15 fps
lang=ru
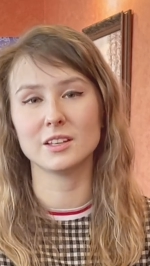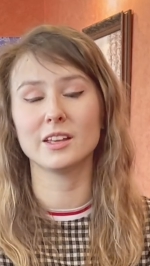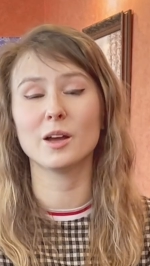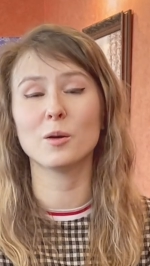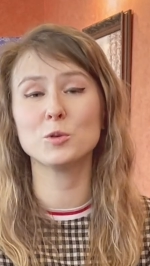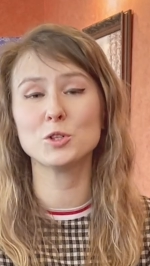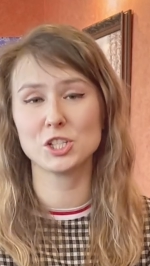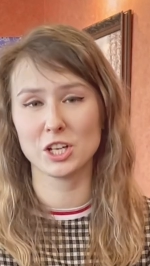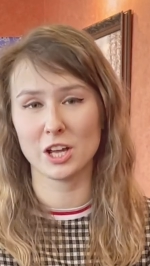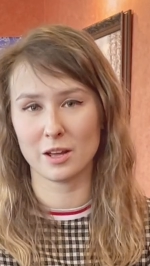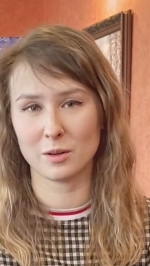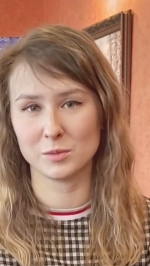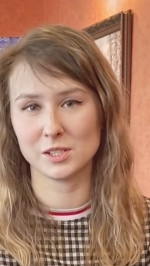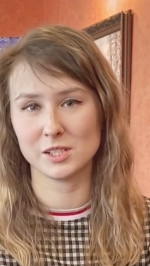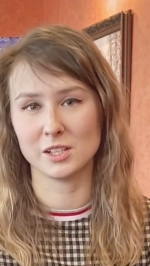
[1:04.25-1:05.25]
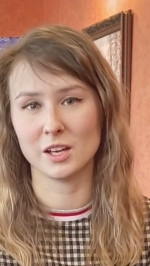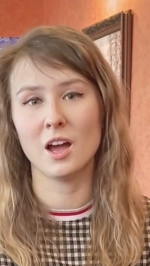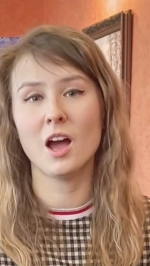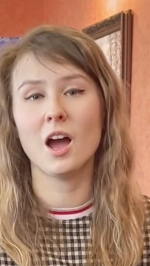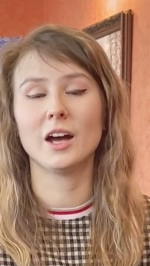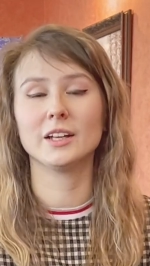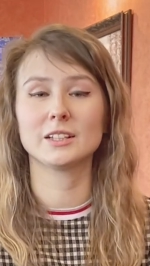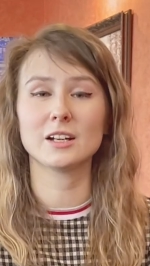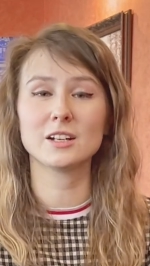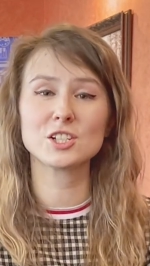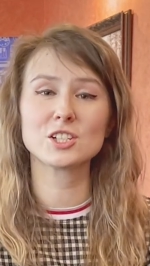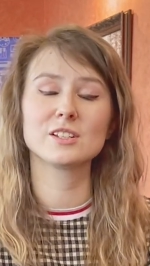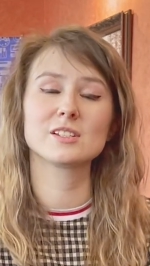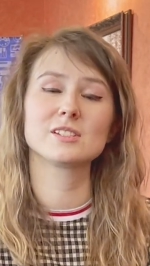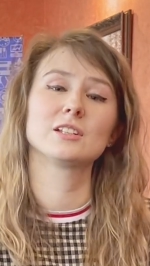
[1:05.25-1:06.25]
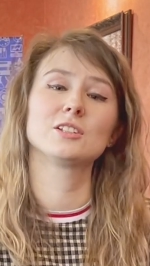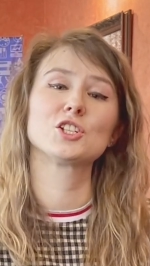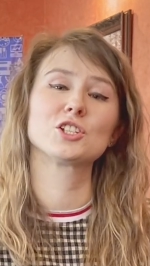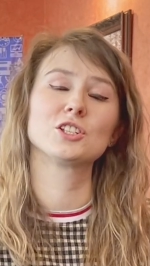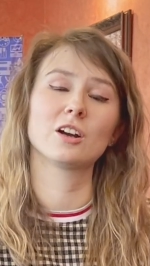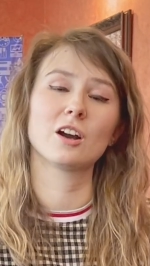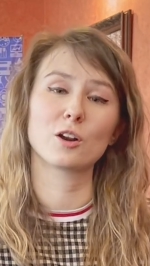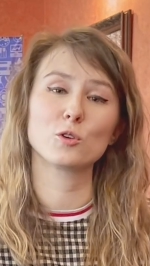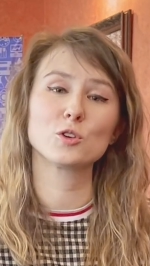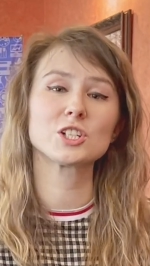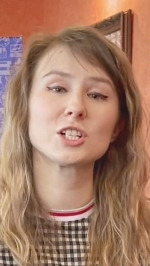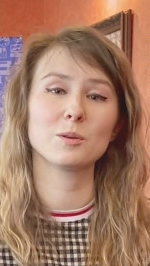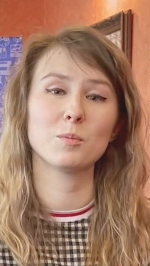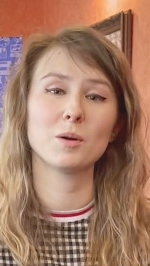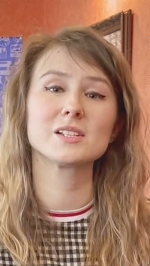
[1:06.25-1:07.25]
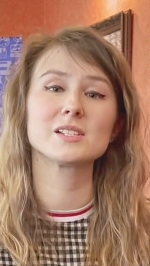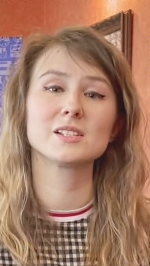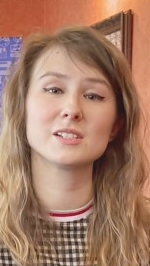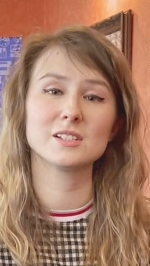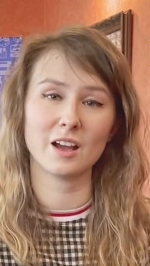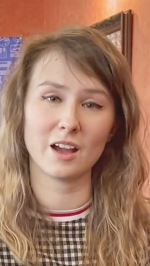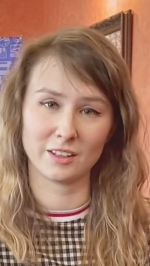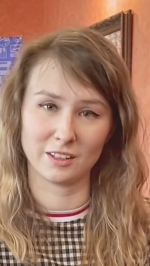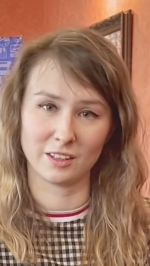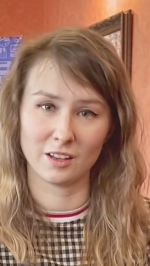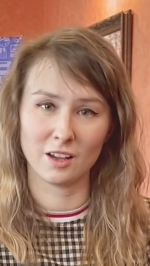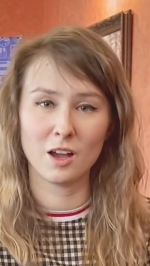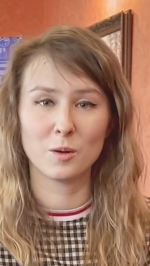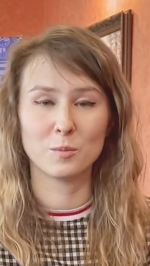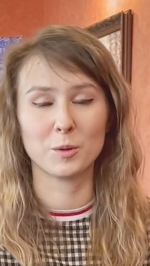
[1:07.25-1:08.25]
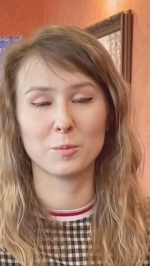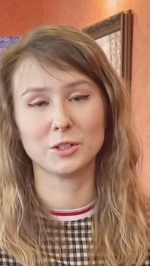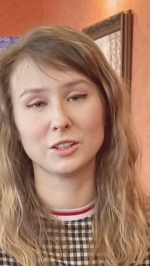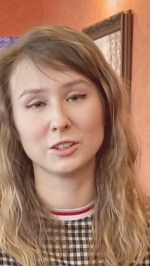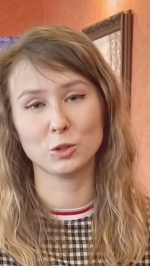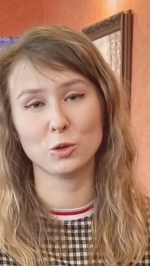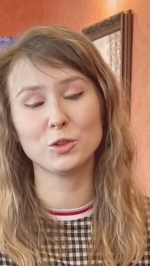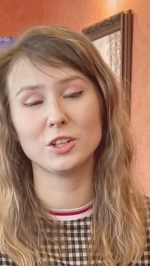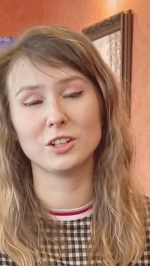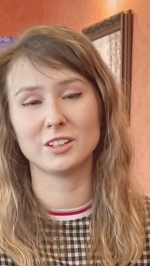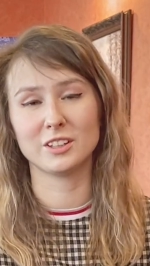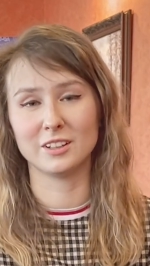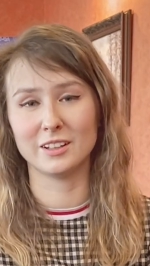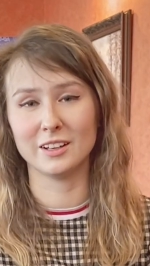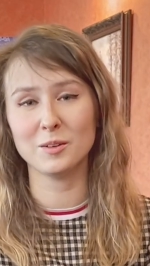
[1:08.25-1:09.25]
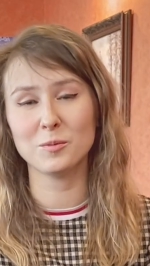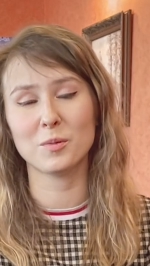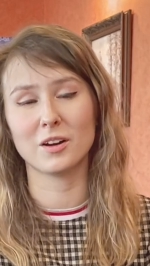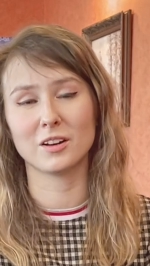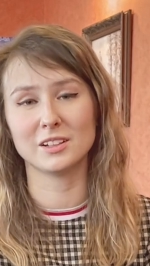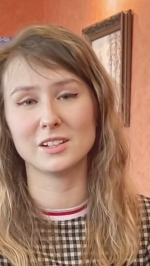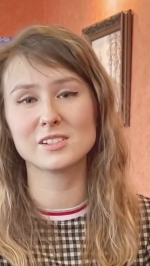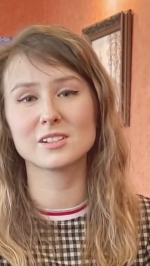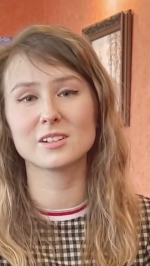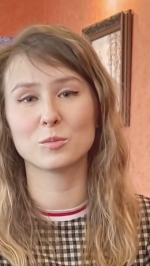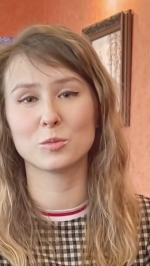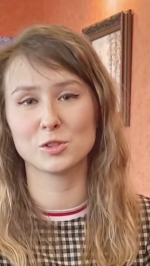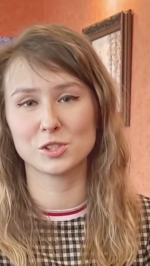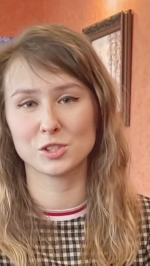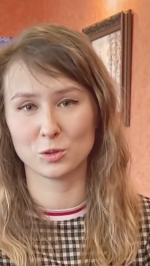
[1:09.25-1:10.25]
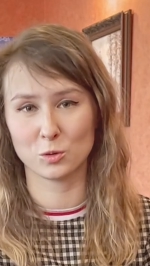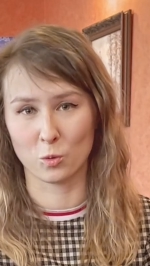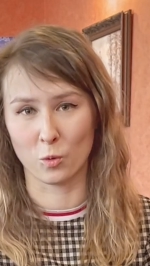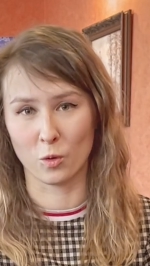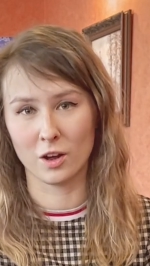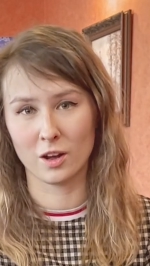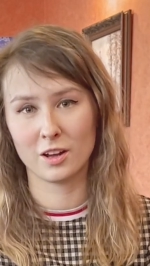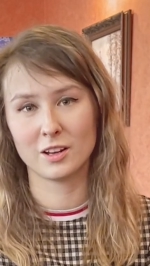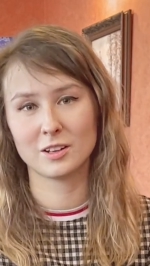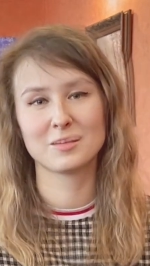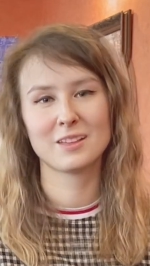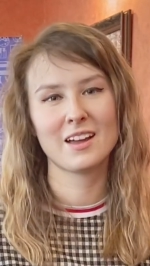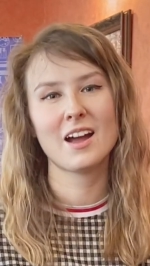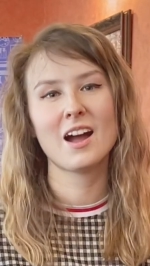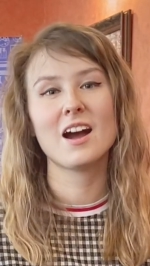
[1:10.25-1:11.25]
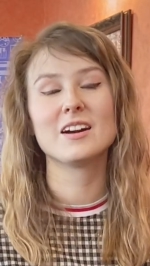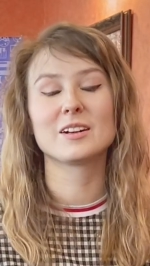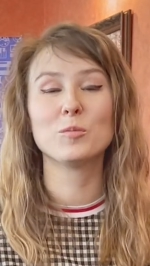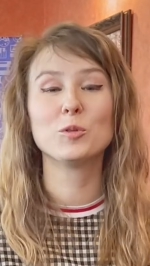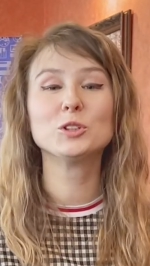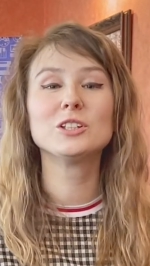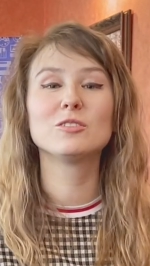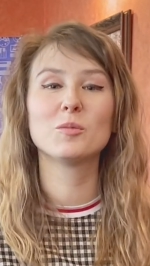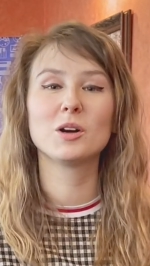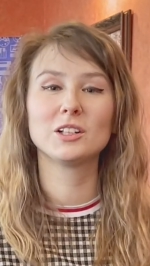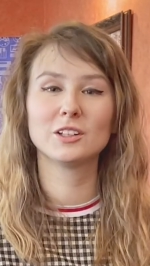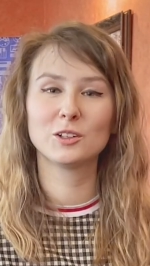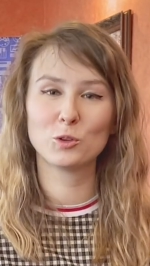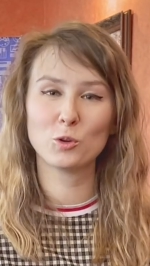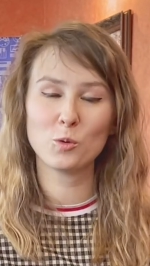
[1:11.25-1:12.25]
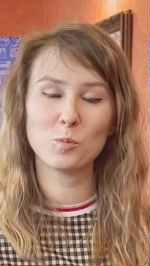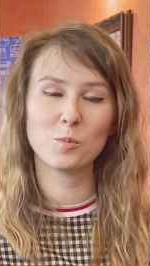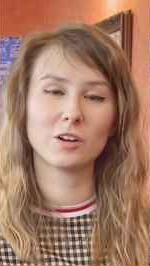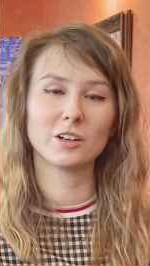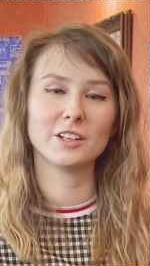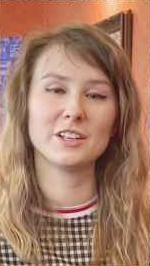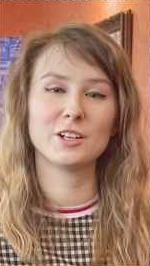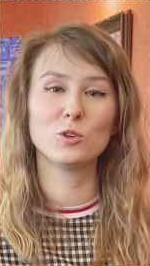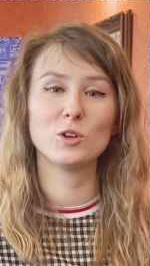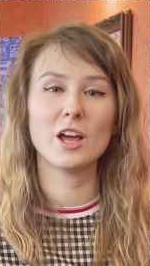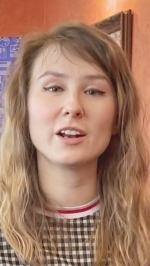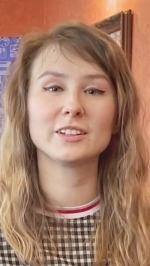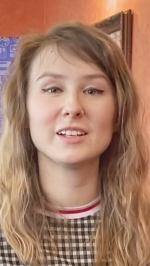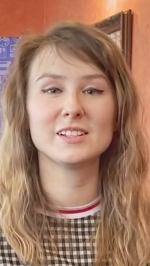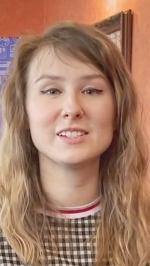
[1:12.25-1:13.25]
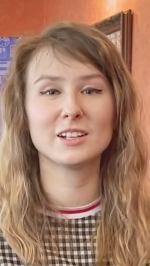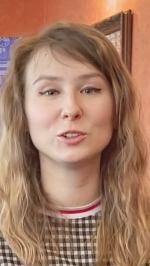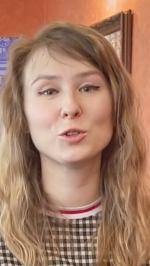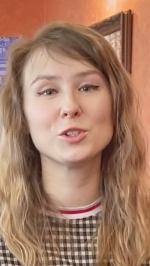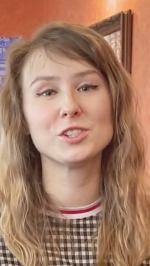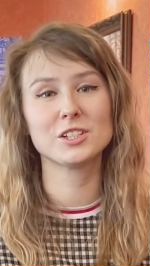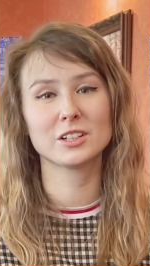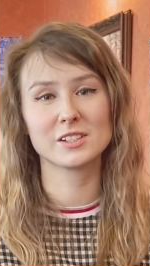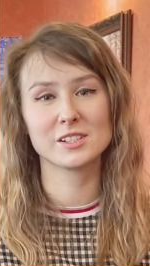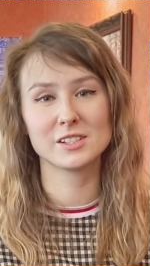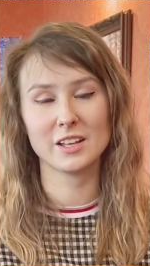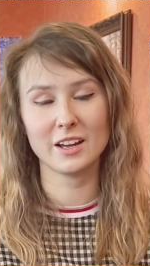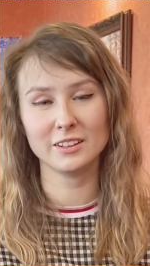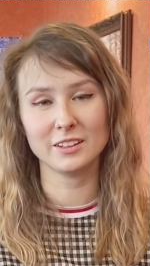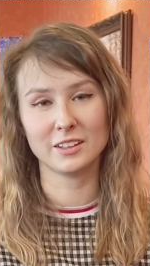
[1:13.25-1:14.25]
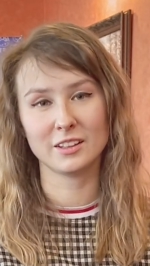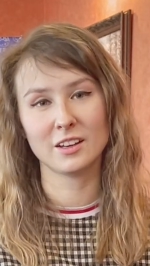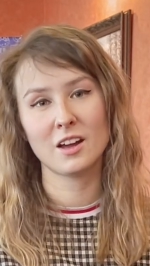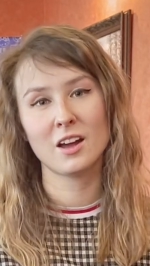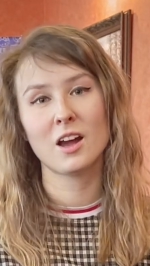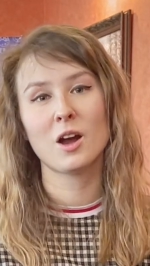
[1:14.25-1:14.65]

и обучаемости, а также достаточно хорошая база знаний при подготовке к ЕГЭ по английскому языку. Работа в малых группах и регулярная диагностика знаний